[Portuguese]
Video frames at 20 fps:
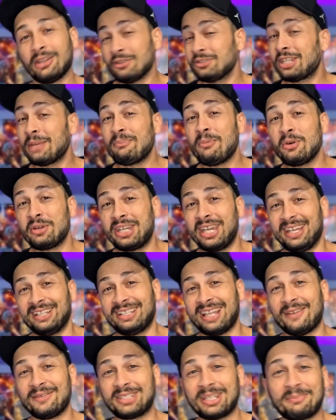Não sei
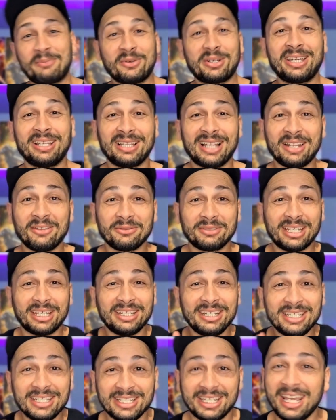porquê, deve ser porque lá não
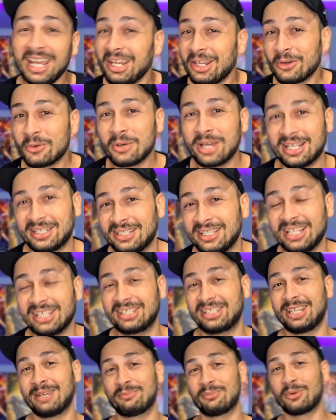tem ninguém que conhece a
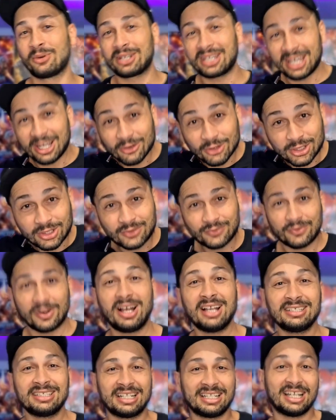DC, porque os
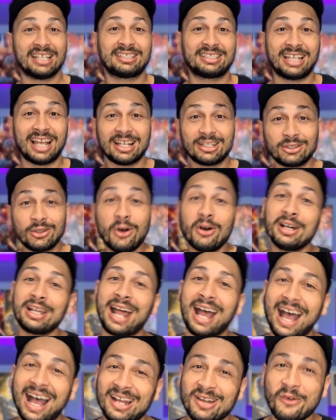fãs da DC
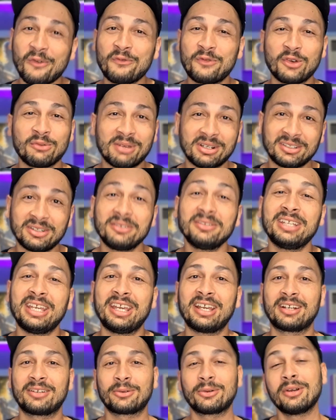adoraram o filme Adão
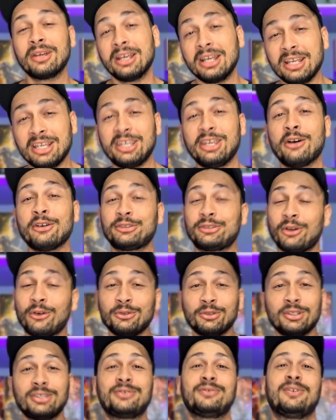Negro. E eu
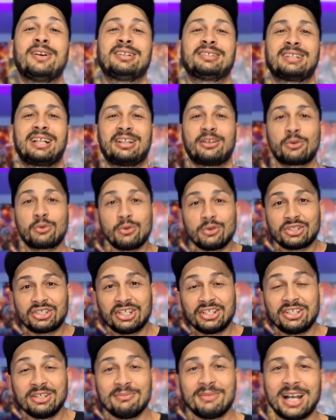sou um dos fãs, galera. Eu
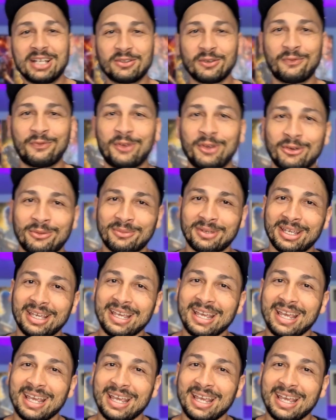curti demais o filme.